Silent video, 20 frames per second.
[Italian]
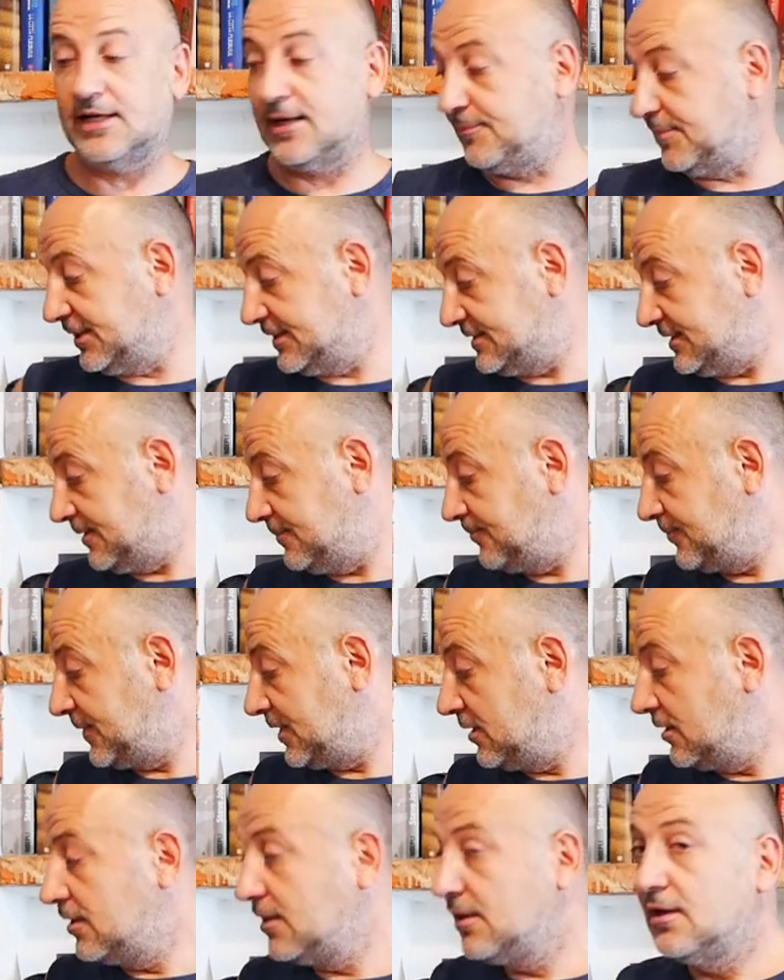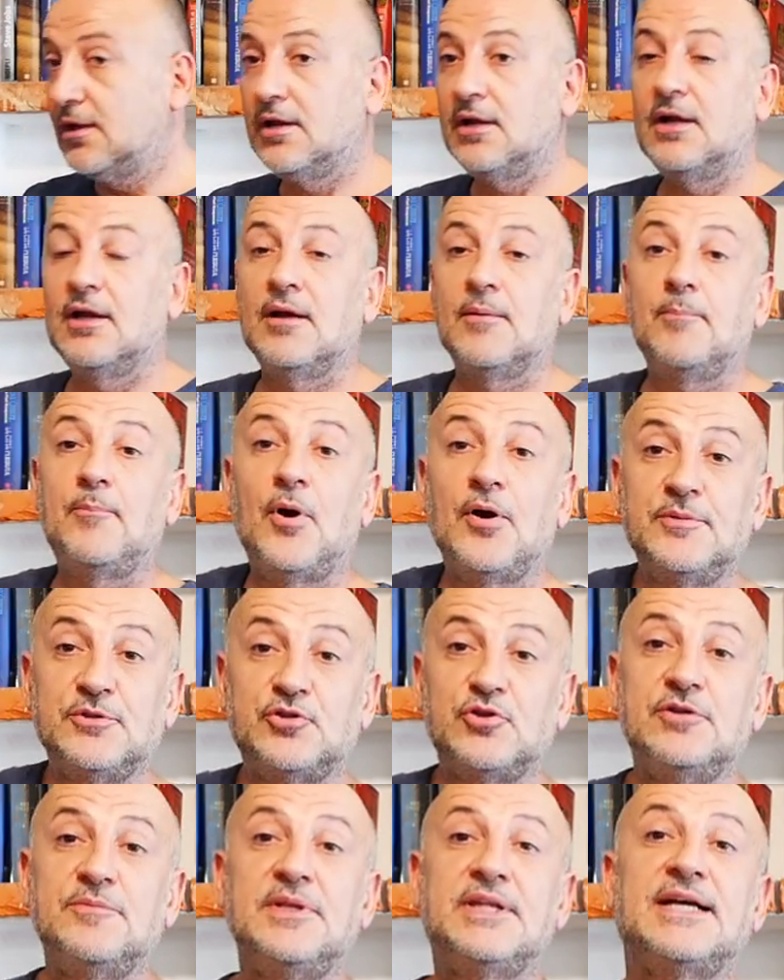la pizza. Poi mi
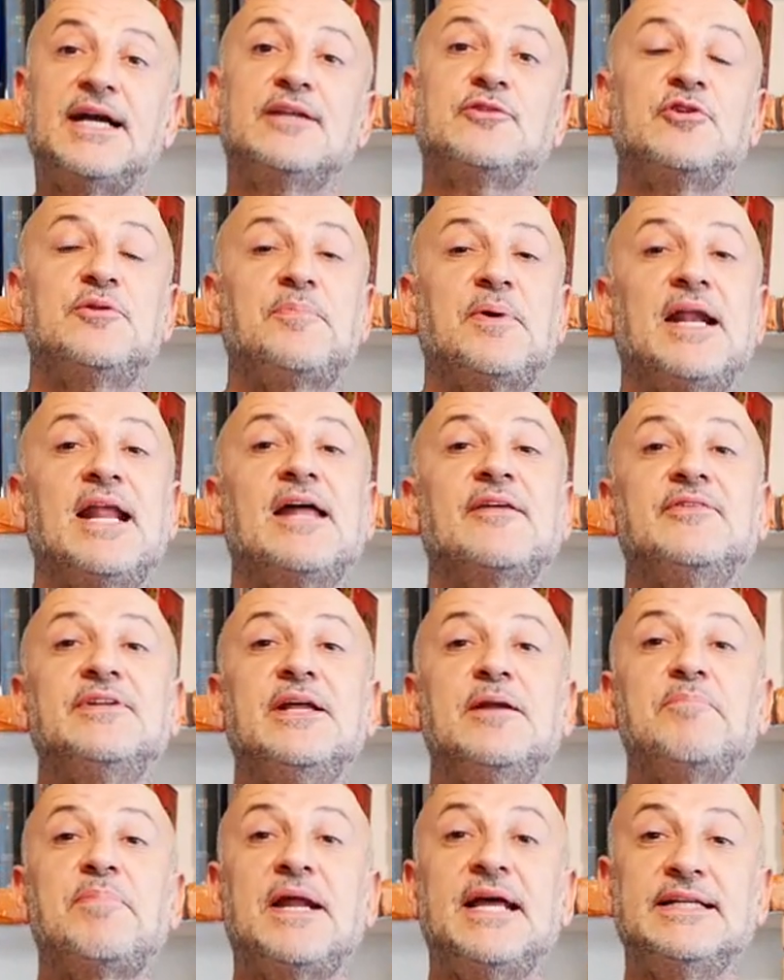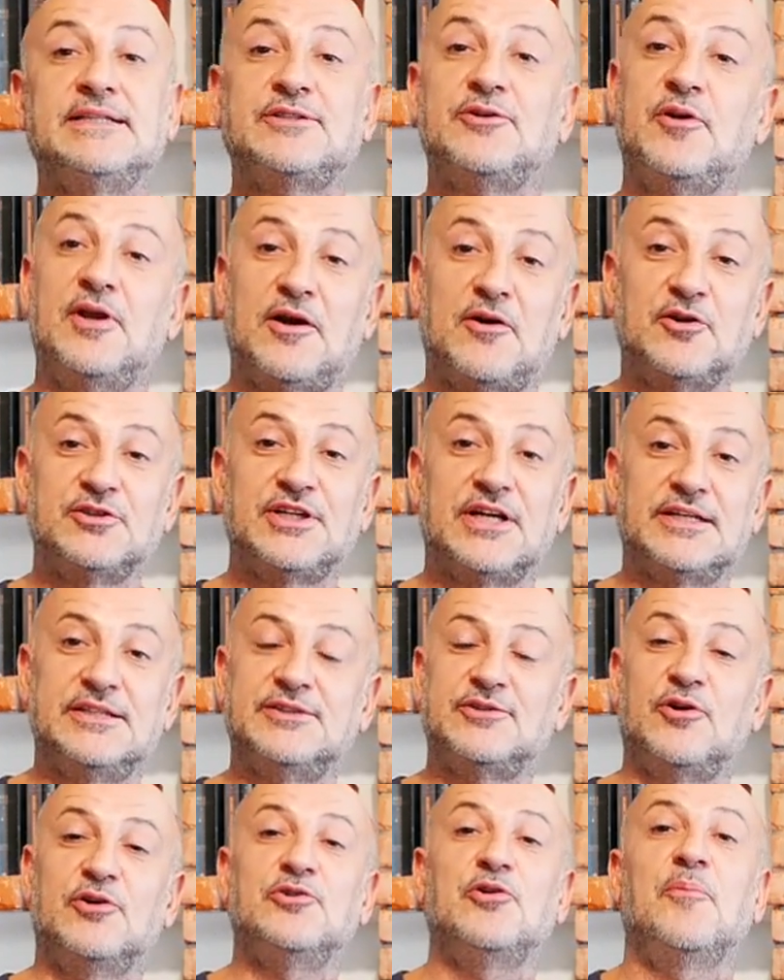sono dimenticato di parlarvi del prezzo, è la cosa che di
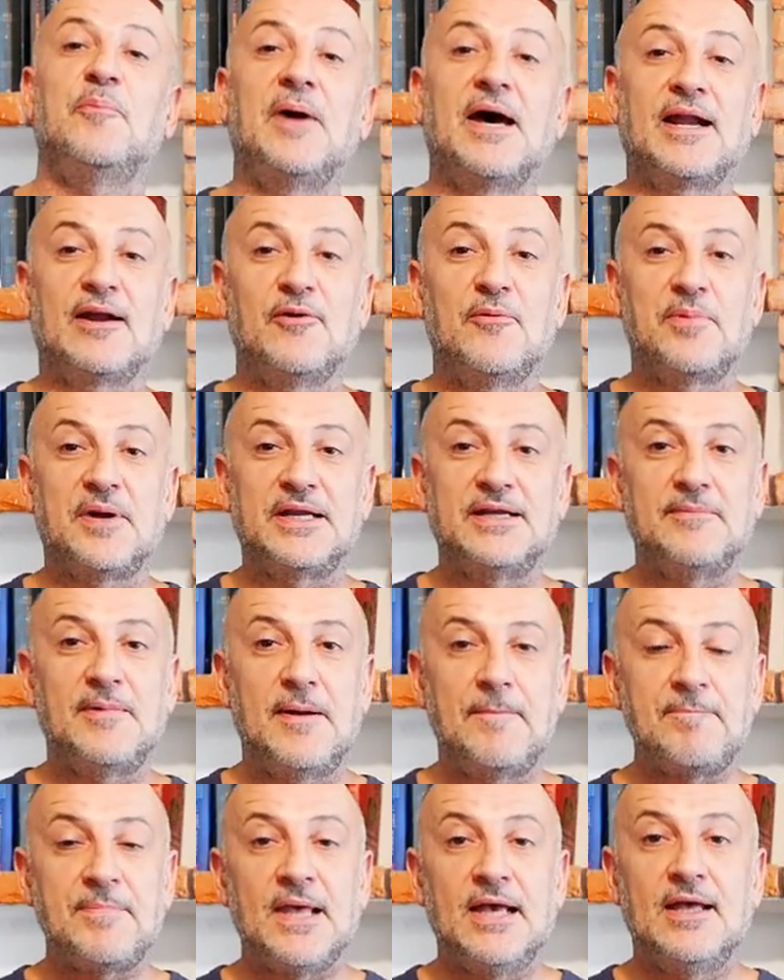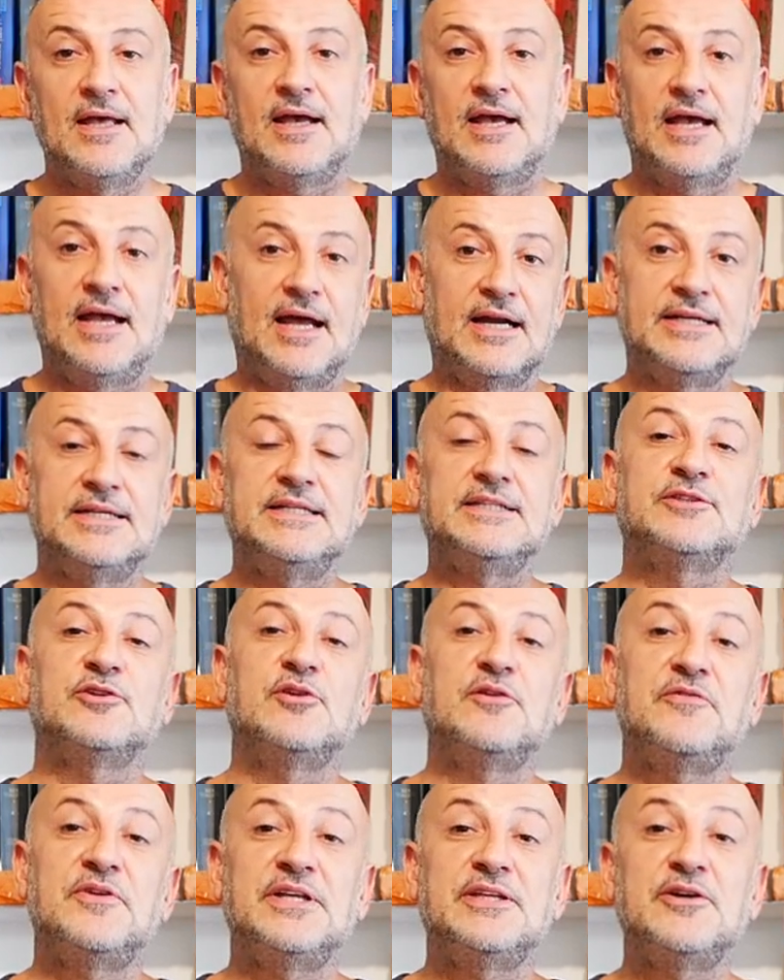solito parlo prima, eh, all'inizio
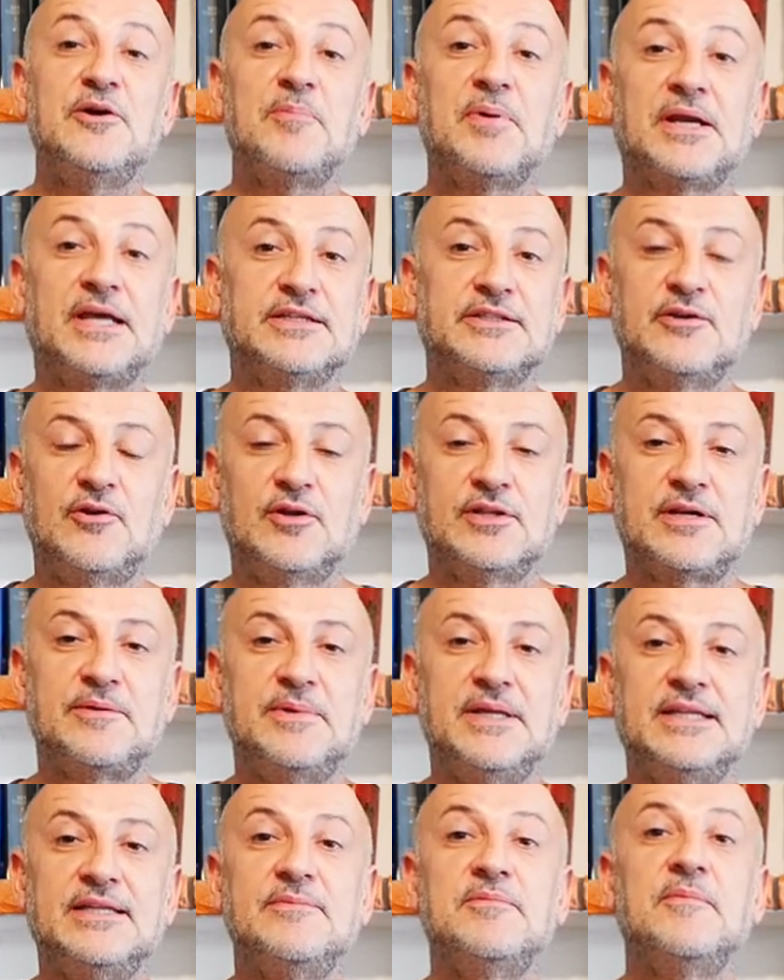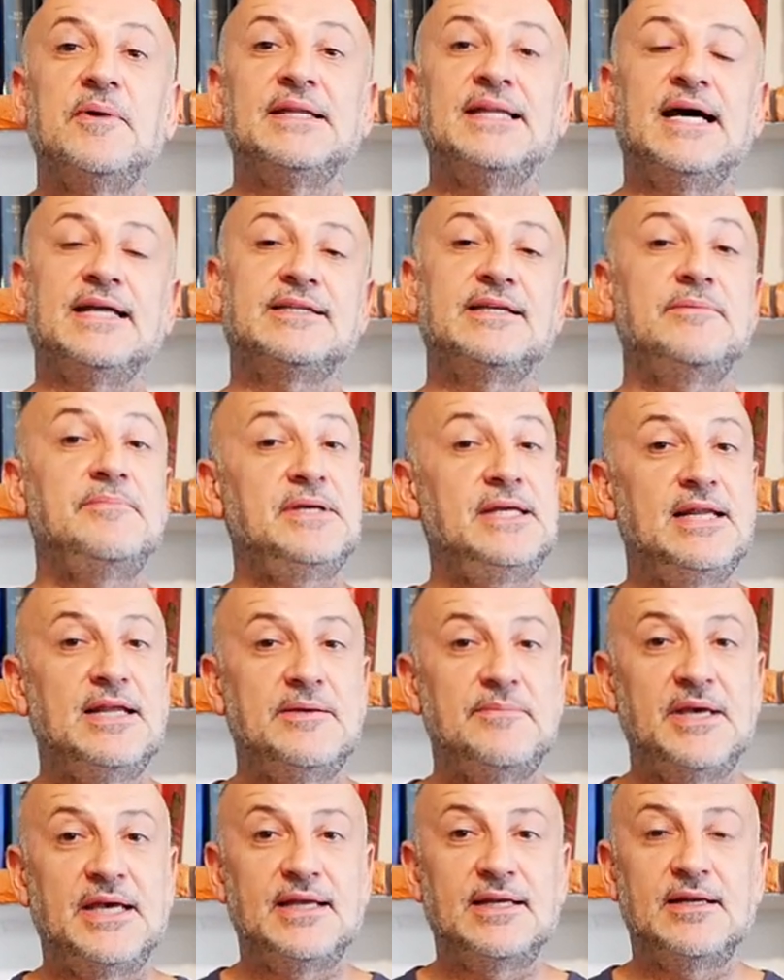del video perché sennò altrimenti mi mandate mille
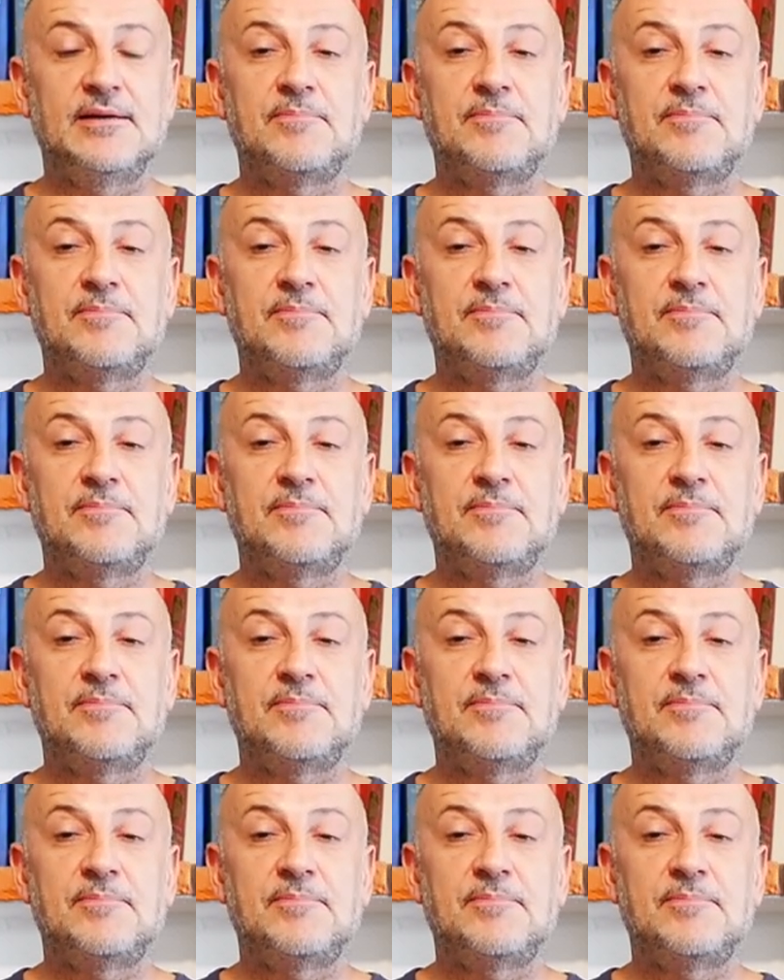email.